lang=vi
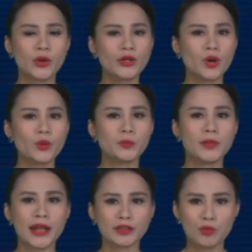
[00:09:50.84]
Cuối
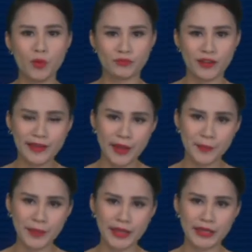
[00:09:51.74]
cùng là tiểu mục vấn đề
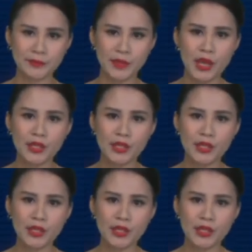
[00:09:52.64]
hôm nay.